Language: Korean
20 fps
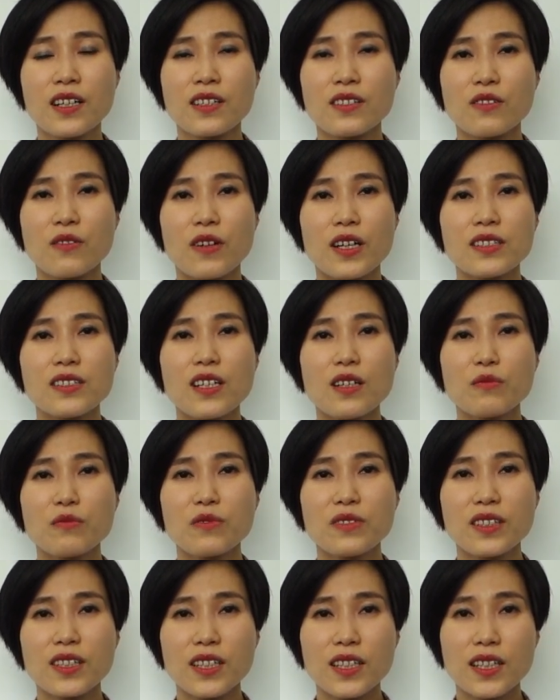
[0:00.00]
또
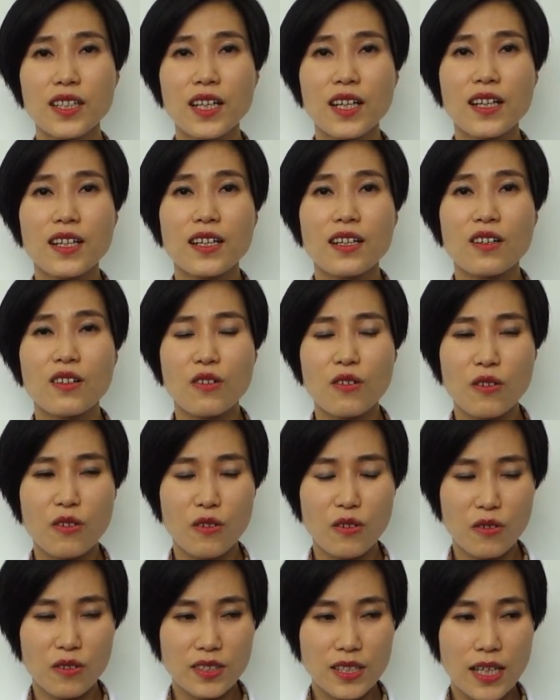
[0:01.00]
환자분들이
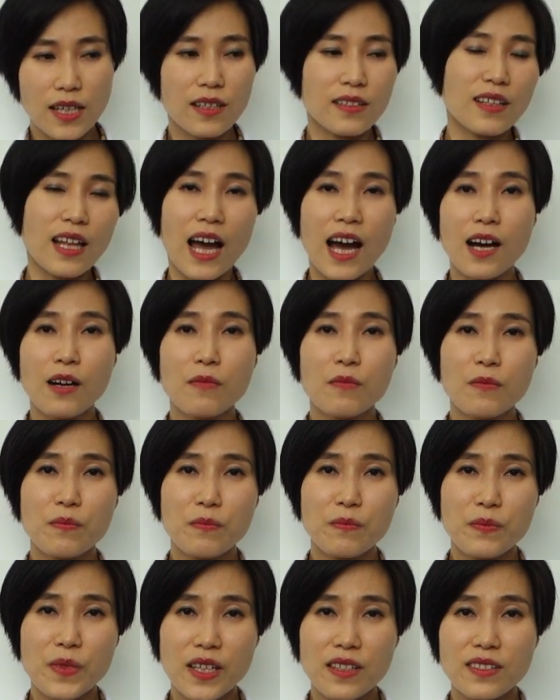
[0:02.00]
어 제가
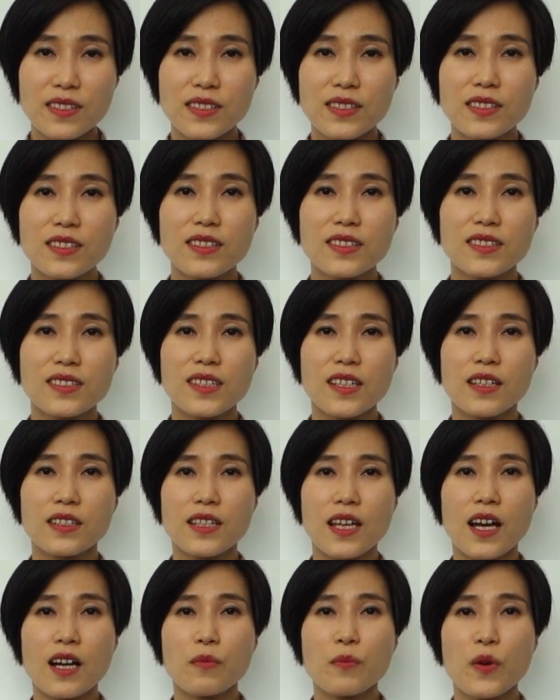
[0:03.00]
다음에는 이제
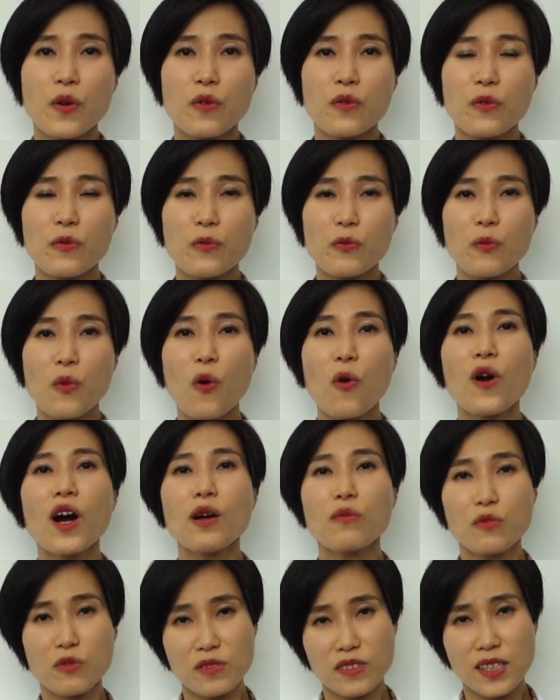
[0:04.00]
대학병원 뭐가
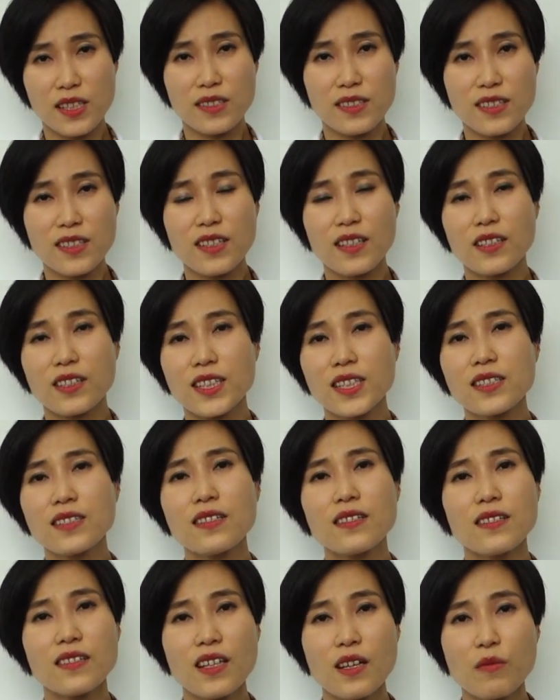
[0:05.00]
문제인지 그
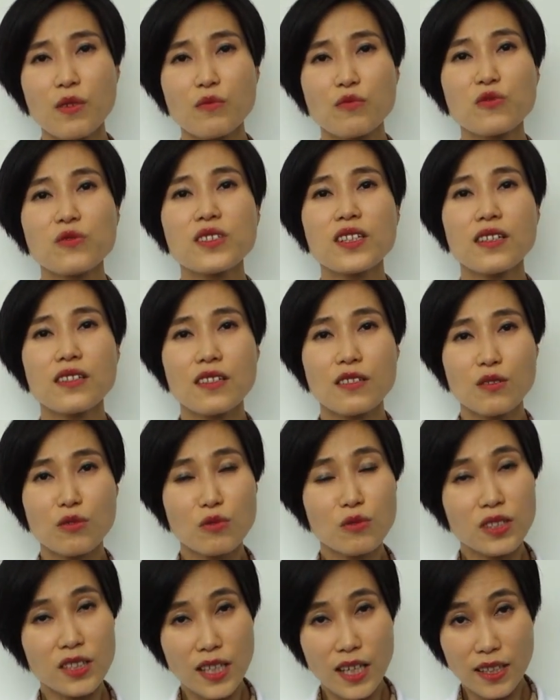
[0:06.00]
시스템의 문제에
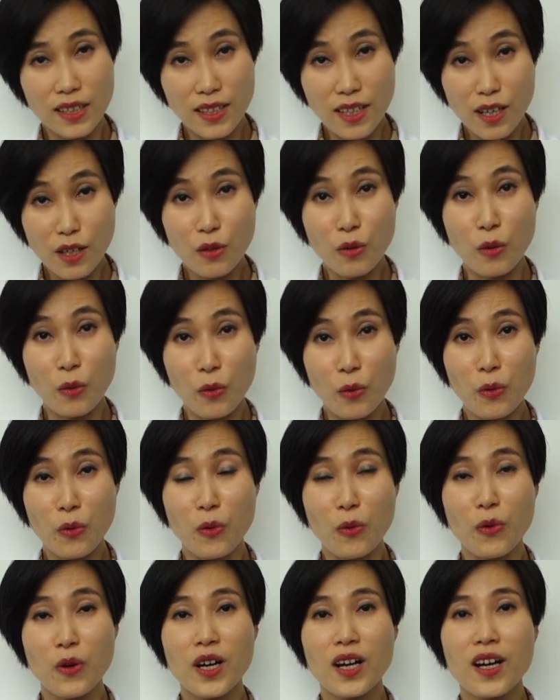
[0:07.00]
대해서도 이야기를 할
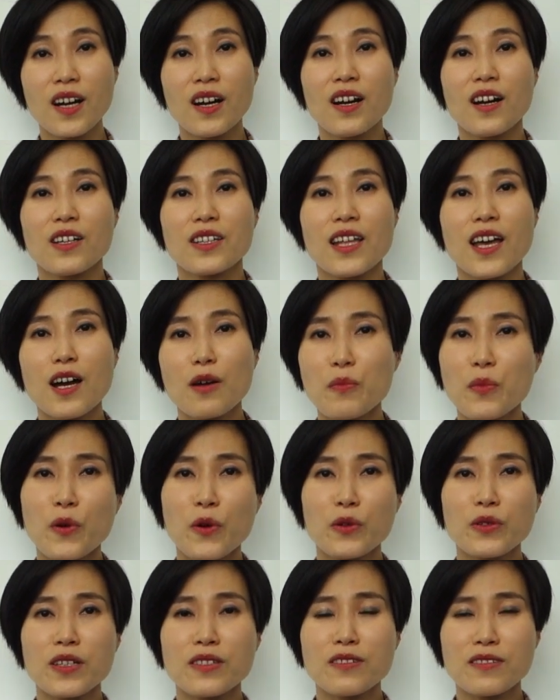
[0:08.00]
거고
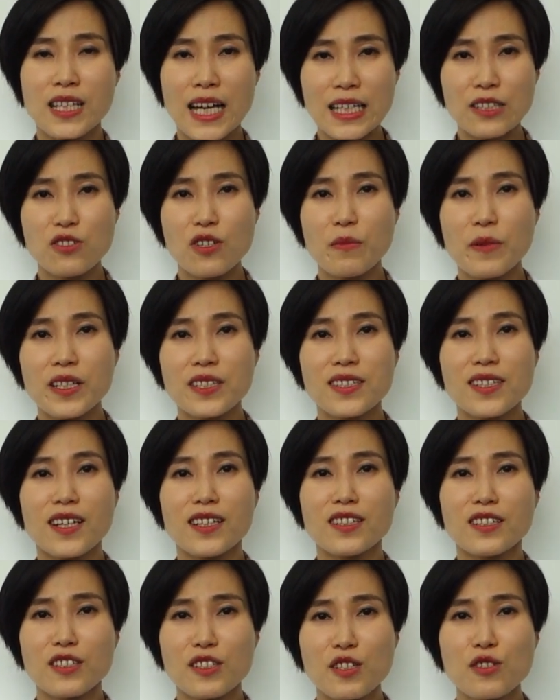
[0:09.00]
대학병원에서 상처받지
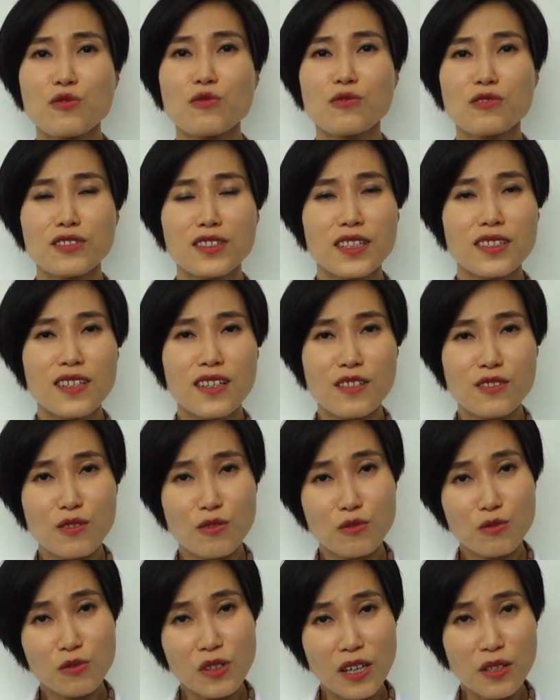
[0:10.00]
않는 기술들에
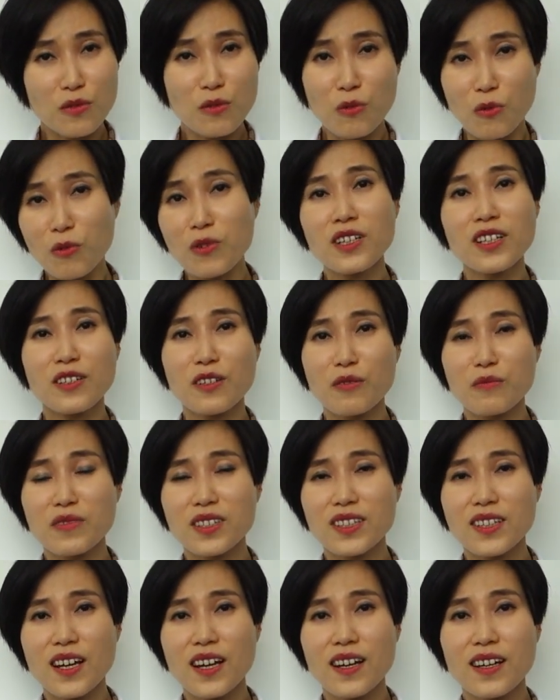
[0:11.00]
대해서도 계속 올릴
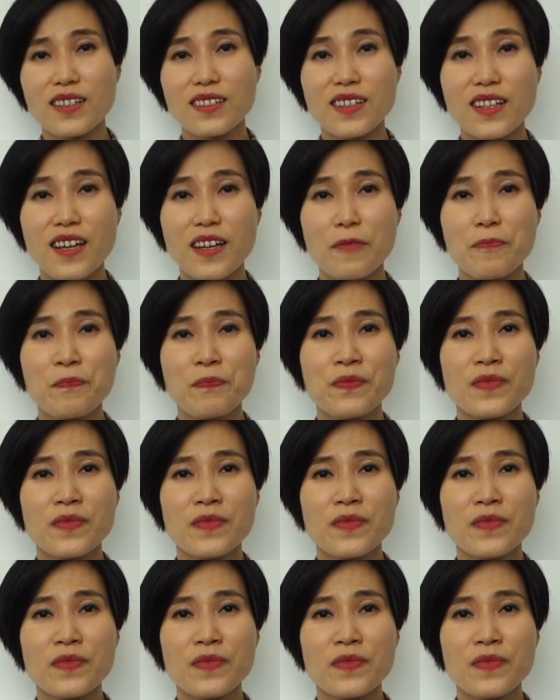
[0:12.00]
겁니다. 근데